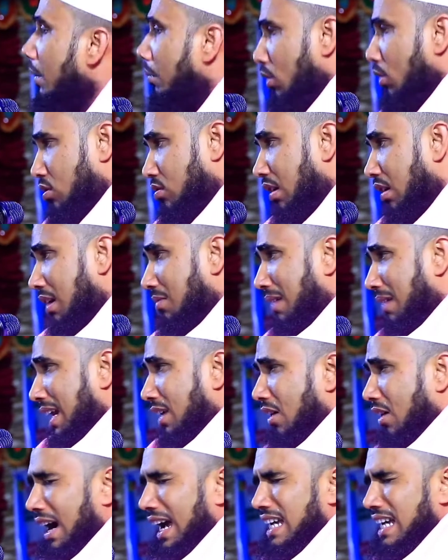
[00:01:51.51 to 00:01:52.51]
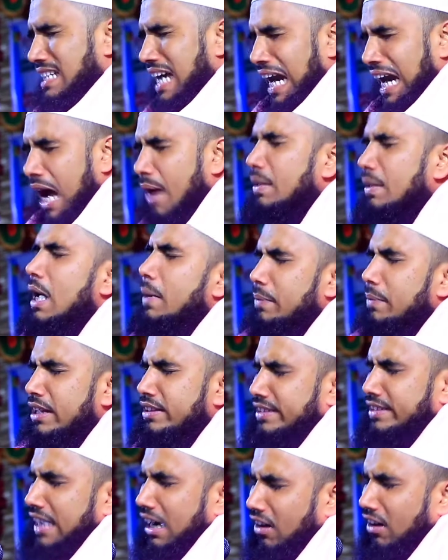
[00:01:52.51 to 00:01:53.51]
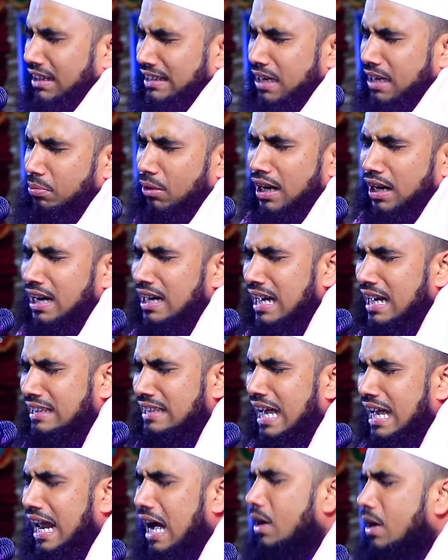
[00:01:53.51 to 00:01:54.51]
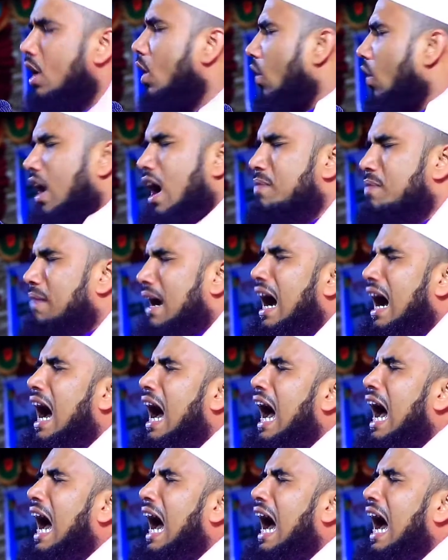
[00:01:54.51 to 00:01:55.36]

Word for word: মুসলমান হয় যারা মিথ্যা কথা বলে না তারা ও মা